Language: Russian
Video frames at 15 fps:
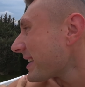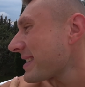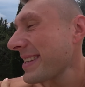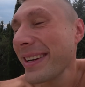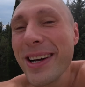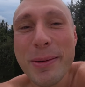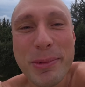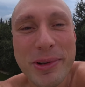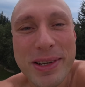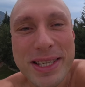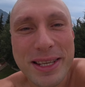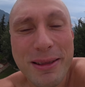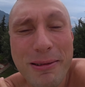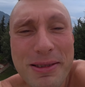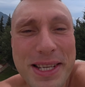Ознакомлюсь,
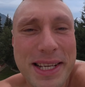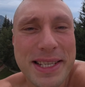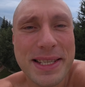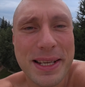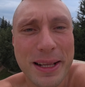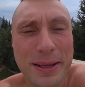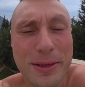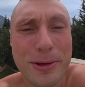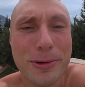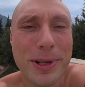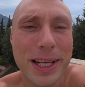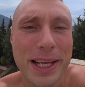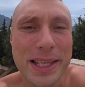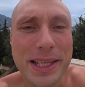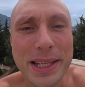друзья, с
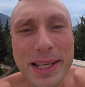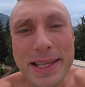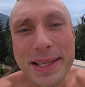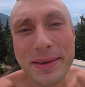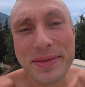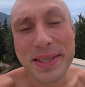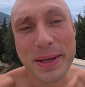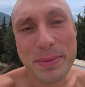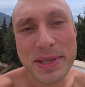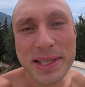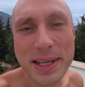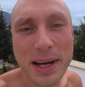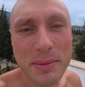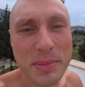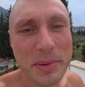территорией, делиться всем
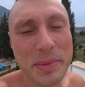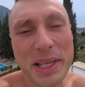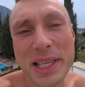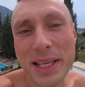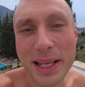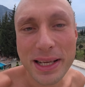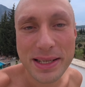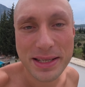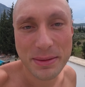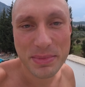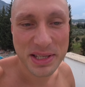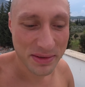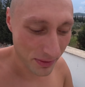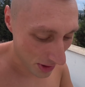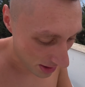самым интересным
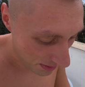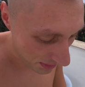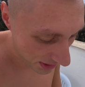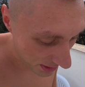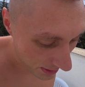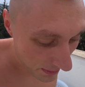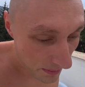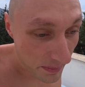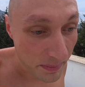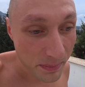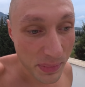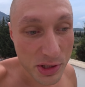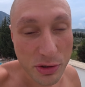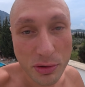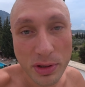с вами.
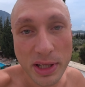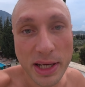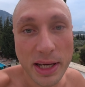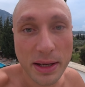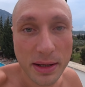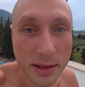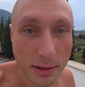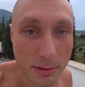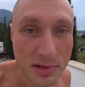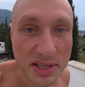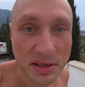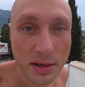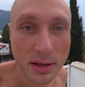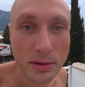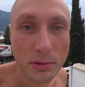Пошел я
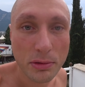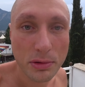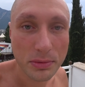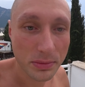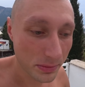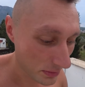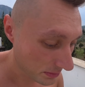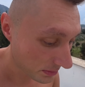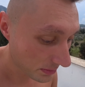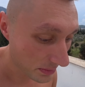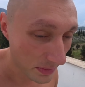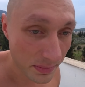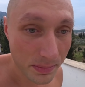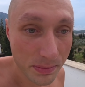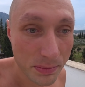Руслану
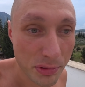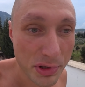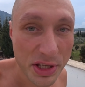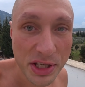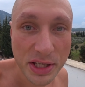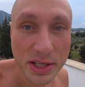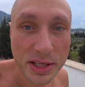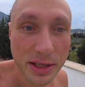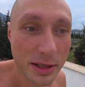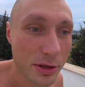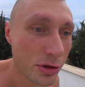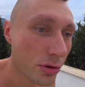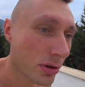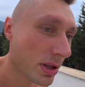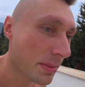будить или
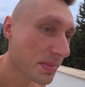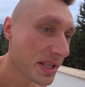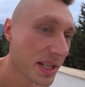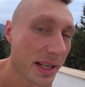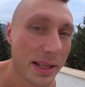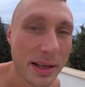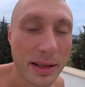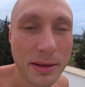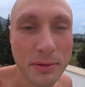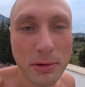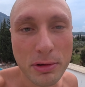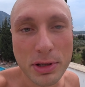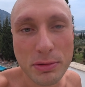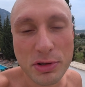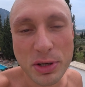что там с ней. Она
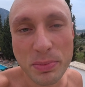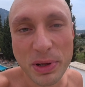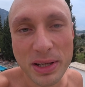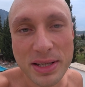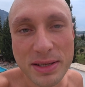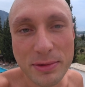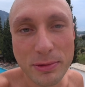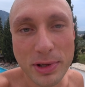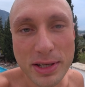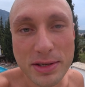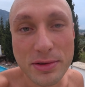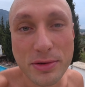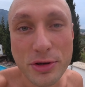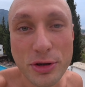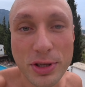вроде уже
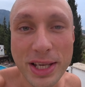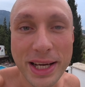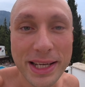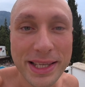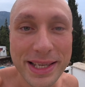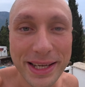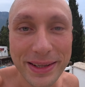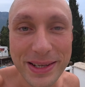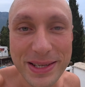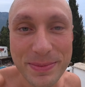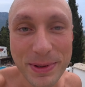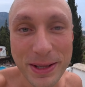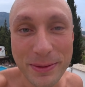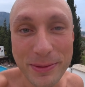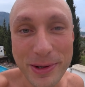проснулась, но еще не оделась,
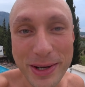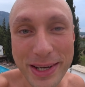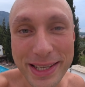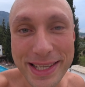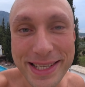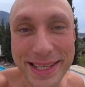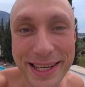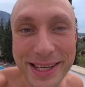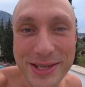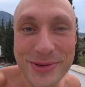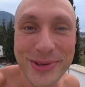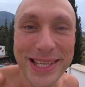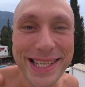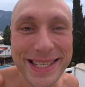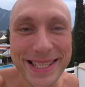потому я не
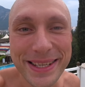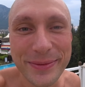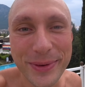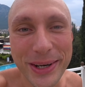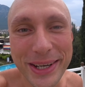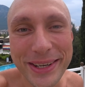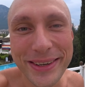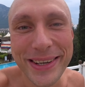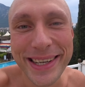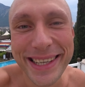захожу, не снимаю.